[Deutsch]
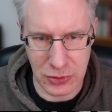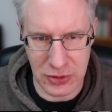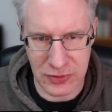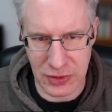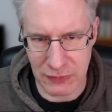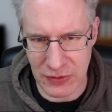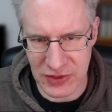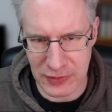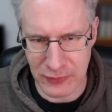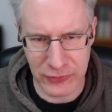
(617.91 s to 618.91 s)
ganz irgendwie
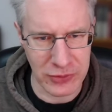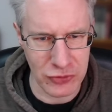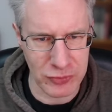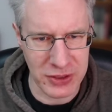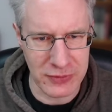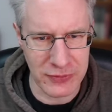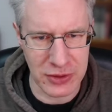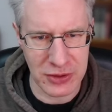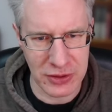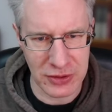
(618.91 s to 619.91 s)
sanft gespielt,
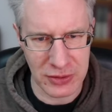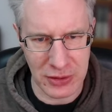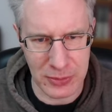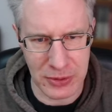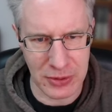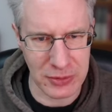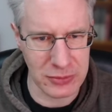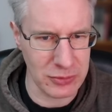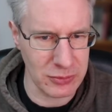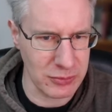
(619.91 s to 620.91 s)
finde ich,
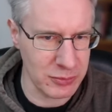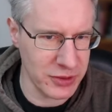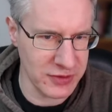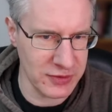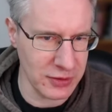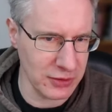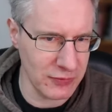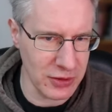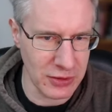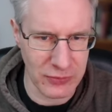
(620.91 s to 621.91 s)
aber ähm, passt
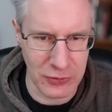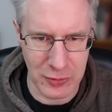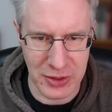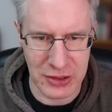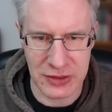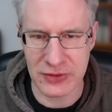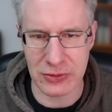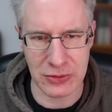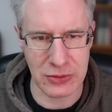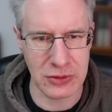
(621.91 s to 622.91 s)
irgendwie in die Form alles
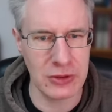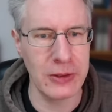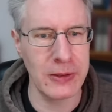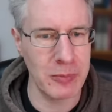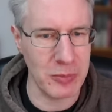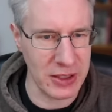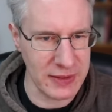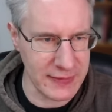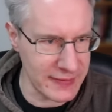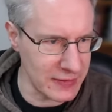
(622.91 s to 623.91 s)
und
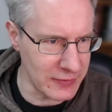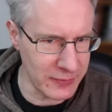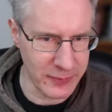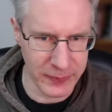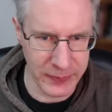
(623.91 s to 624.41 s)
macht Sinn.